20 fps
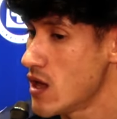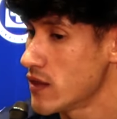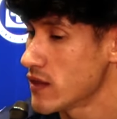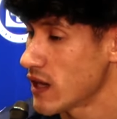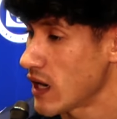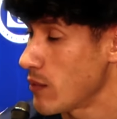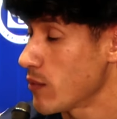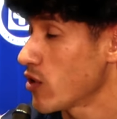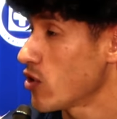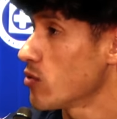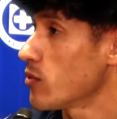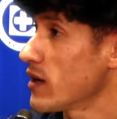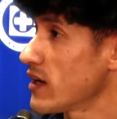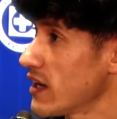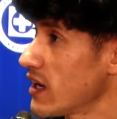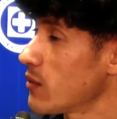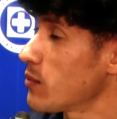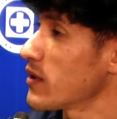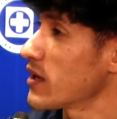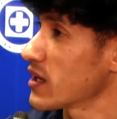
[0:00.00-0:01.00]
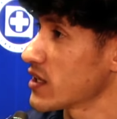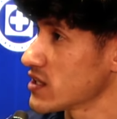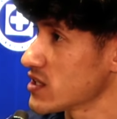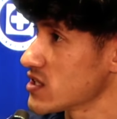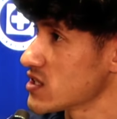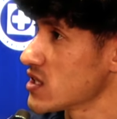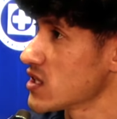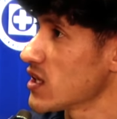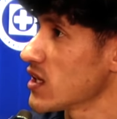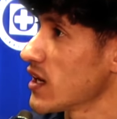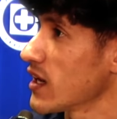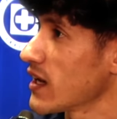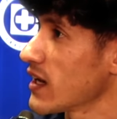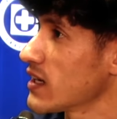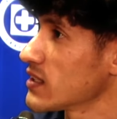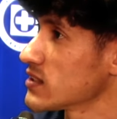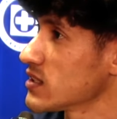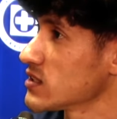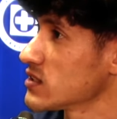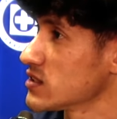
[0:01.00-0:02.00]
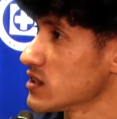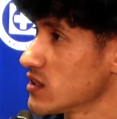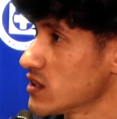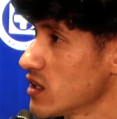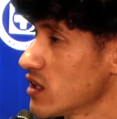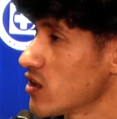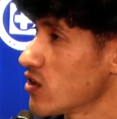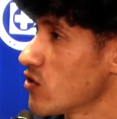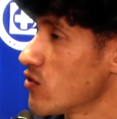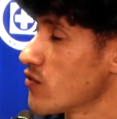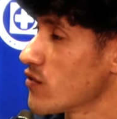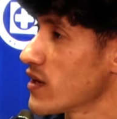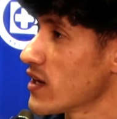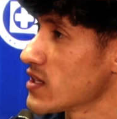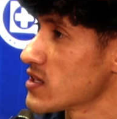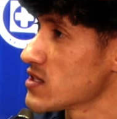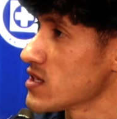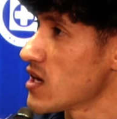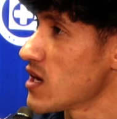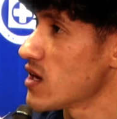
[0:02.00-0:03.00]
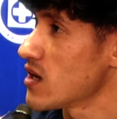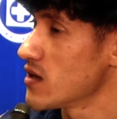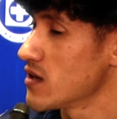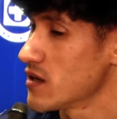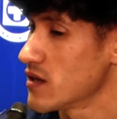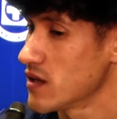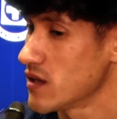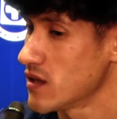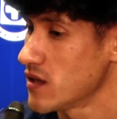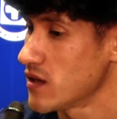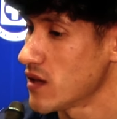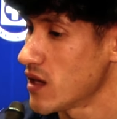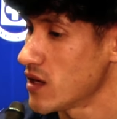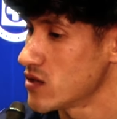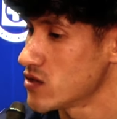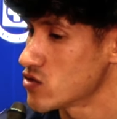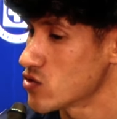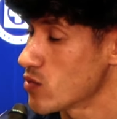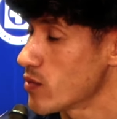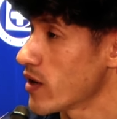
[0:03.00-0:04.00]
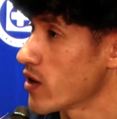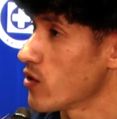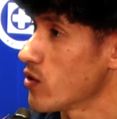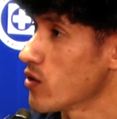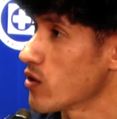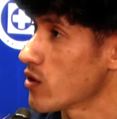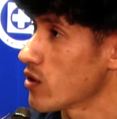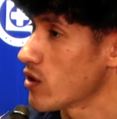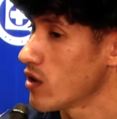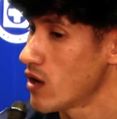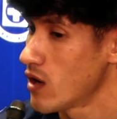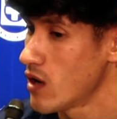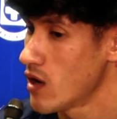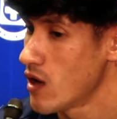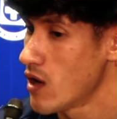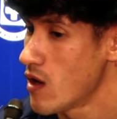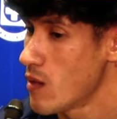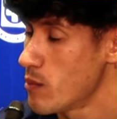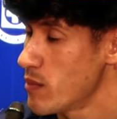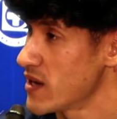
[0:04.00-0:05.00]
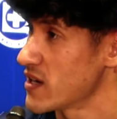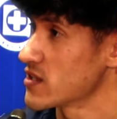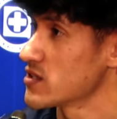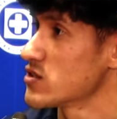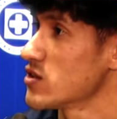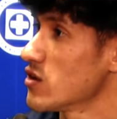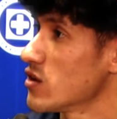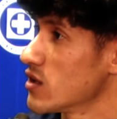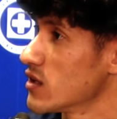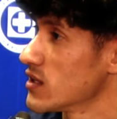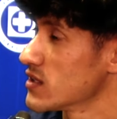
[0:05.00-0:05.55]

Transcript: de la mejor manera para que se sientan en casa, se sientan en confianza y den su mejor versión